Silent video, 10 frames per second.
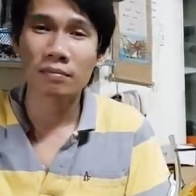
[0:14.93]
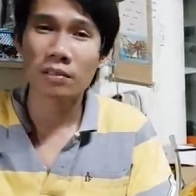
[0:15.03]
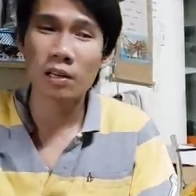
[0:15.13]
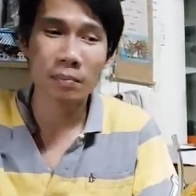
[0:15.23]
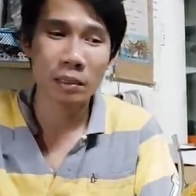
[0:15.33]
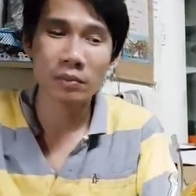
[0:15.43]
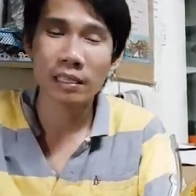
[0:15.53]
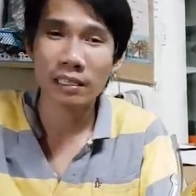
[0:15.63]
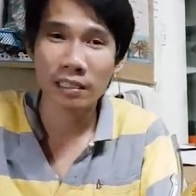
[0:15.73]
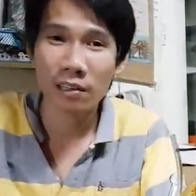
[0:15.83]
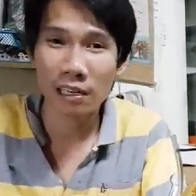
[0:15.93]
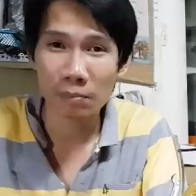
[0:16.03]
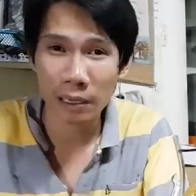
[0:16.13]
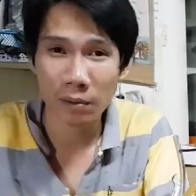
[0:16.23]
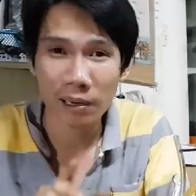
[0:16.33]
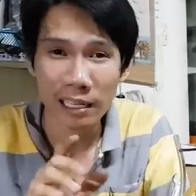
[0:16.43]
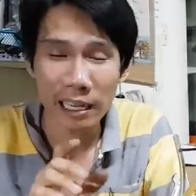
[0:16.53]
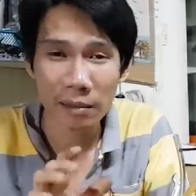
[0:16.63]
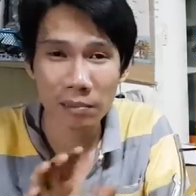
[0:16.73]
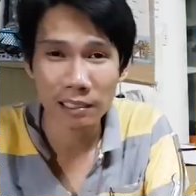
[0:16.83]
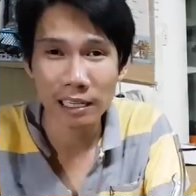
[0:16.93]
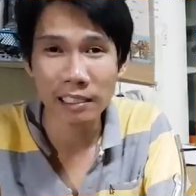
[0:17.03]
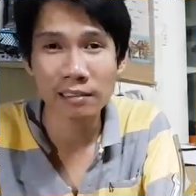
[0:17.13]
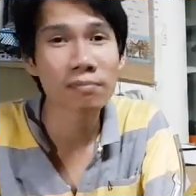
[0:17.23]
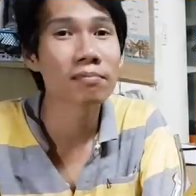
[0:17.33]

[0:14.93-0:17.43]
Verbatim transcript: Đó là mẹo gì? Đó là mẹo lấy áp lực thắng